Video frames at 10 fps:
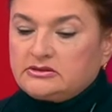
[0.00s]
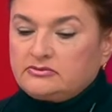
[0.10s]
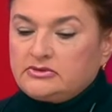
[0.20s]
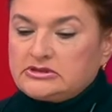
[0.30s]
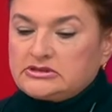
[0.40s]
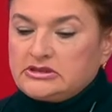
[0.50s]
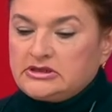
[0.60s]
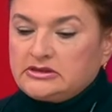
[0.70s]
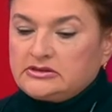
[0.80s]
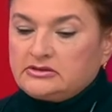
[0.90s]
В
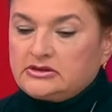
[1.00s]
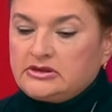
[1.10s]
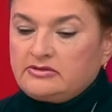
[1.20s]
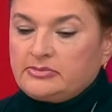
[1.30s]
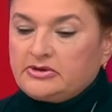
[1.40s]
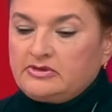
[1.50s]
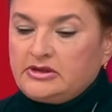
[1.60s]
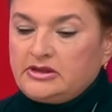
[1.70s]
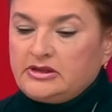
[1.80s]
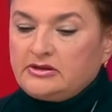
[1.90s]
лице голова
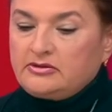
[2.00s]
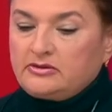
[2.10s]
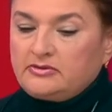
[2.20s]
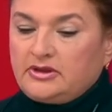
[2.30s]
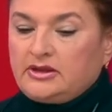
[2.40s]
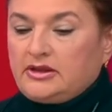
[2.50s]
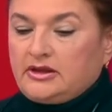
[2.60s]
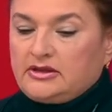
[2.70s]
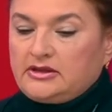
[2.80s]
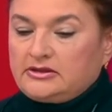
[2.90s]
правления
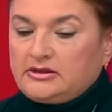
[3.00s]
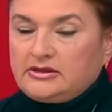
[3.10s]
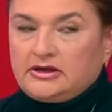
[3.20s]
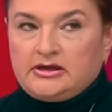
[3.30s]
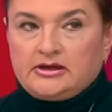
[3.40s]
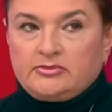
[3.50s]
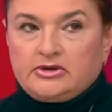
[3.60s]
Киктенко Олег